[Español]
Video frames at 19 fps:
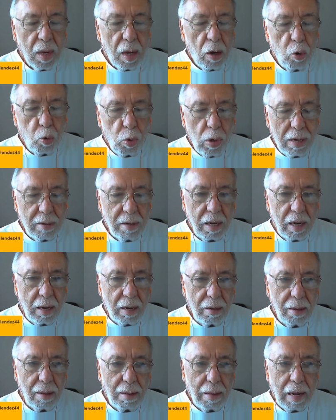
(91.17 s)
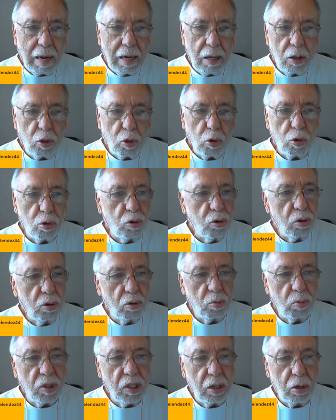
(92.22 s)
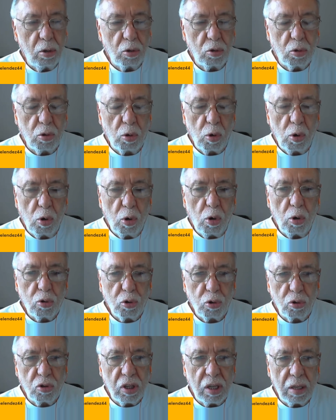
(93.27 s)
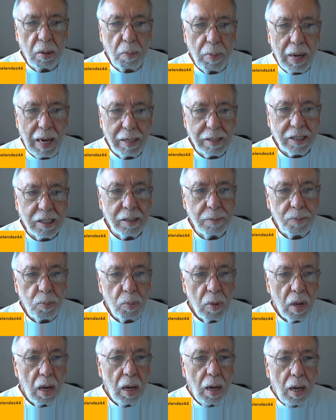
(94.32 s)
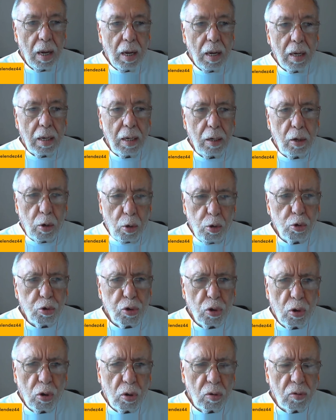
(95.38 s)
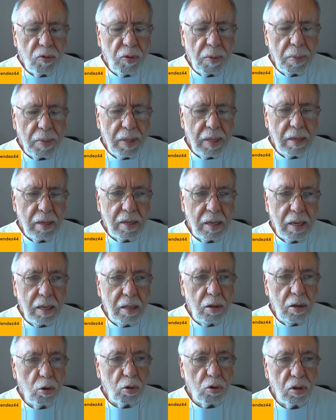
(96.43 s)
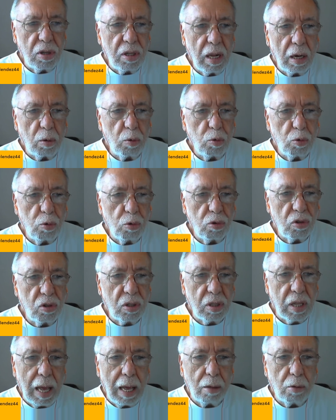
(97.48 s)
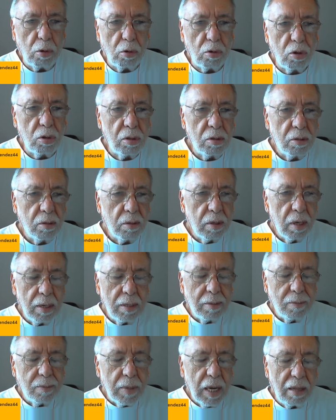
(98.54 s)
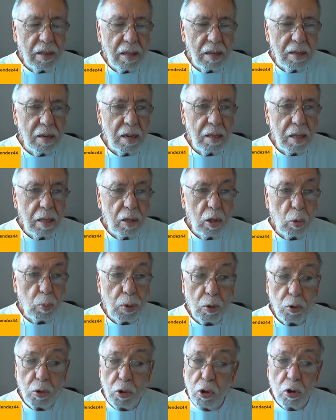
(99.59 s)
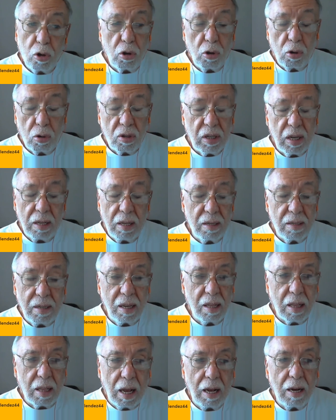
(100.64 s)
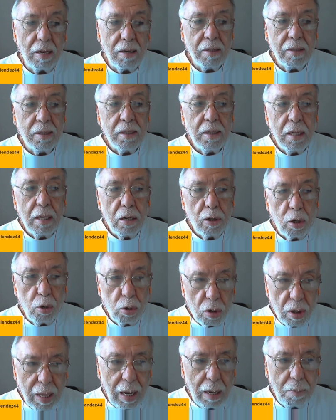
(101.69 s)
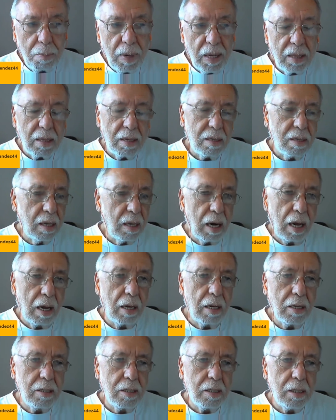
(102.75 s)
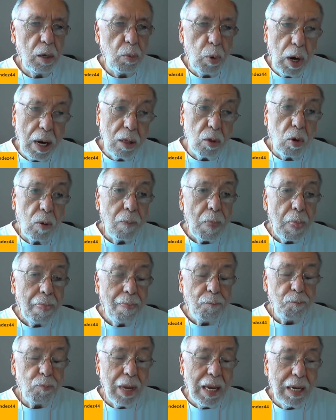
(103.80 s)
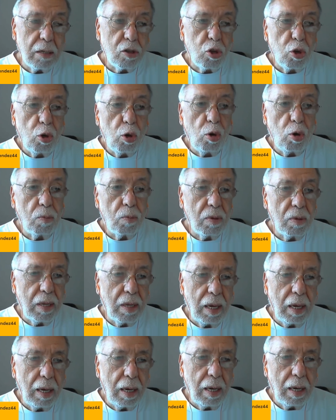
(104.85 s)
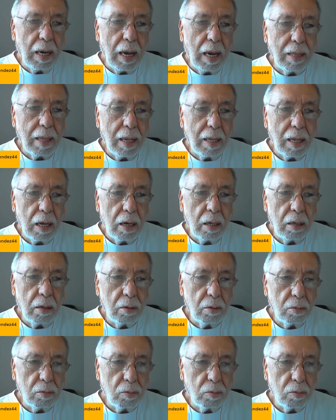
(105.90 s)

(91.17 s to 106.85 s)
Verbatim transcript: una serie de delitos, homicidios dolosos y demás. Incluso feminicidios en algunos estados han descendido, pero yo creo que se necesita totalmente estar ahí. Y bueno, esto de Adana,